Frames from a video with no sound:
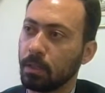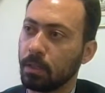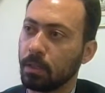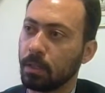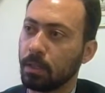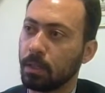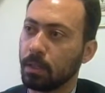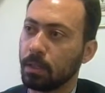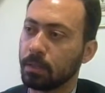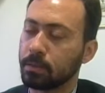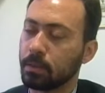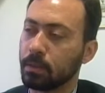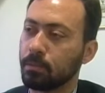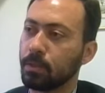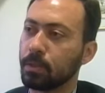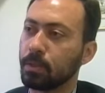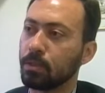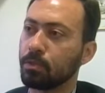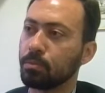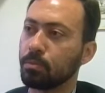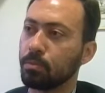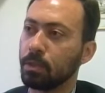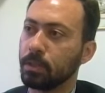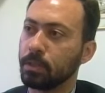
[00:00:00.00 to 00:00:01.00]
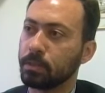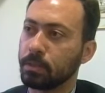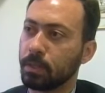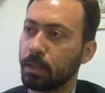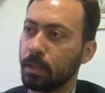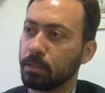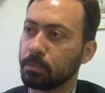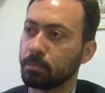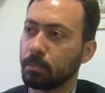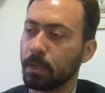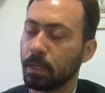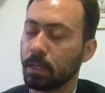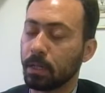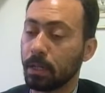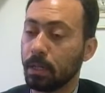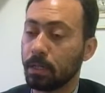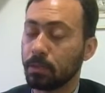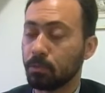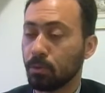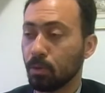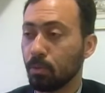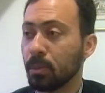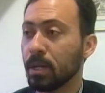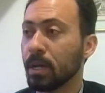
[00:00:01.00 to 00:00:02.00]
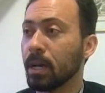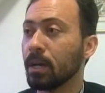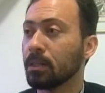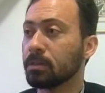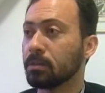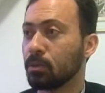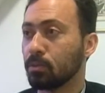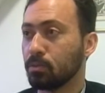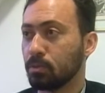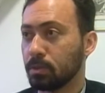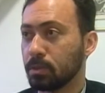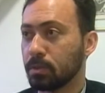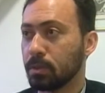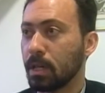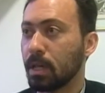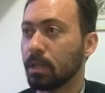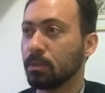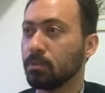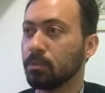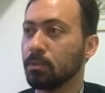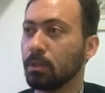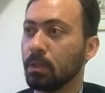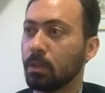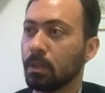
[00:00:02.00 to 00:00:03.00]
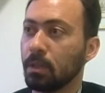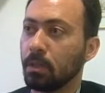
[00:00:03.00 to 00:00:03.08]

eh, essa vinda de policiais para cá. Isso é uma obrigação do Estado.